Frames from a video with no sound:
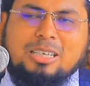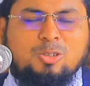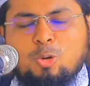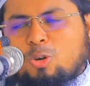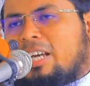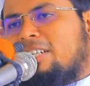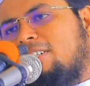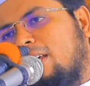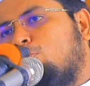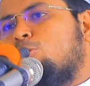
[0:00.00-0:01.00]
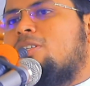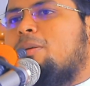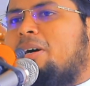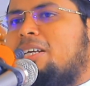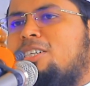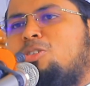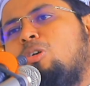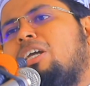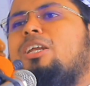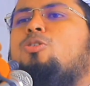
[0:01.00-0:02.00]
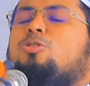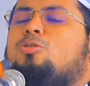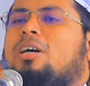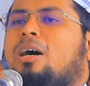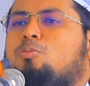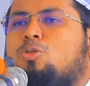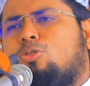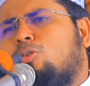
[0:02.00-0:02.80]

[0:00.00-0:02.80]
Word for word: যার চোখ নাই সে বুঝতে পারে যে চোখের কত দাম